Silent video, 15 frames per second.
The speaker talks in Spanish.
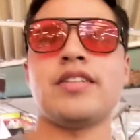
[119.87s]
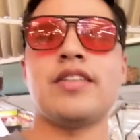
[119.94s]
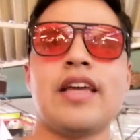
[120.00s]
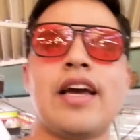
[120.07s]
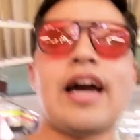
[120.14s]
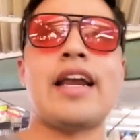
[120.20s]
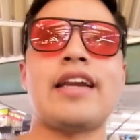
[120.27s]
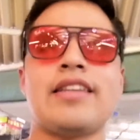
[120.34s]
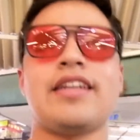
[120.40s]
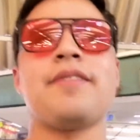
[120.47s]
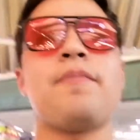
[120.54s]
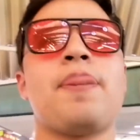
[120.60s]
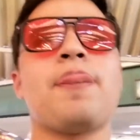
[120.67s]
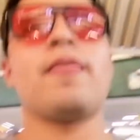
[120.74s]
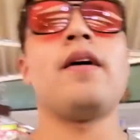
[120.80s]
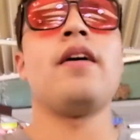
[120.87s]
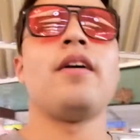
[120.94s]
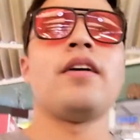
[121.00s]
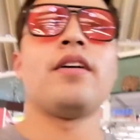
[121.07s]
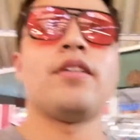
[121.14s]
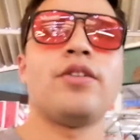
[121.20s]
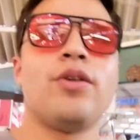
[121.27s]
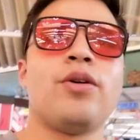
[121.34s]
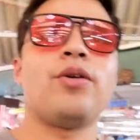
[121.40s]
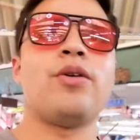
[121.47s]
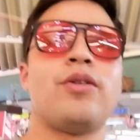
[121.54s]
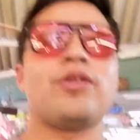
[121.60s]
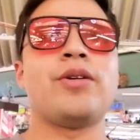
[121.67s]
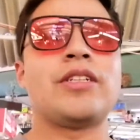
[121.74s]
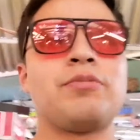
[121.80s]
de carne.
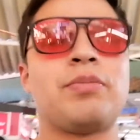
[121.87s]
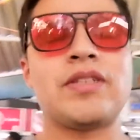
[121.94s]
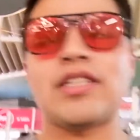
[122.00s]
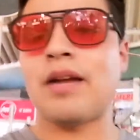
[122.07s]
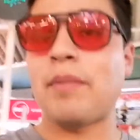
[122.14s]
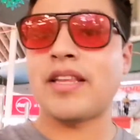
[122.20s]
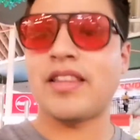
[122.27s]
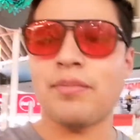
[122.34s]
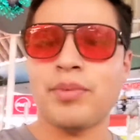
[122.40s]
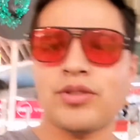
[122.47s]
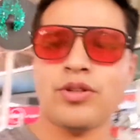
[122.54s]
Yo especialmente pues